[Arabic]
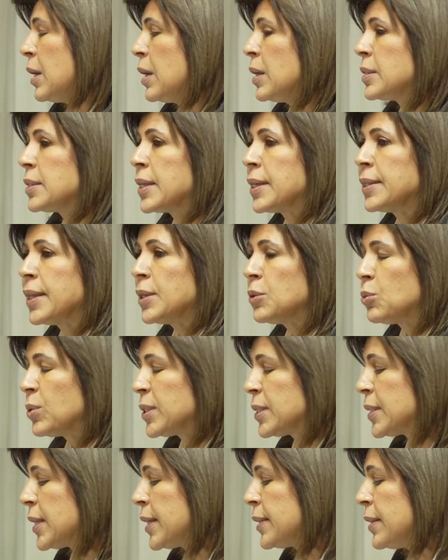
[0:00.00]
السيدات
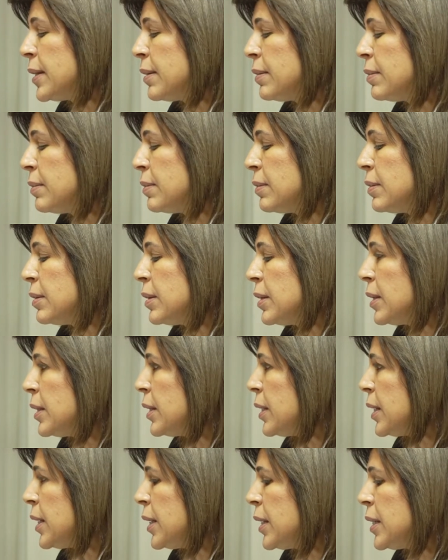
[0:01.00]
والسادة
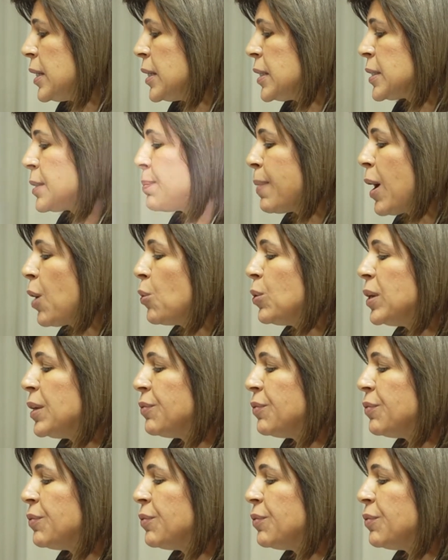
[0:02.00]
اسمحوا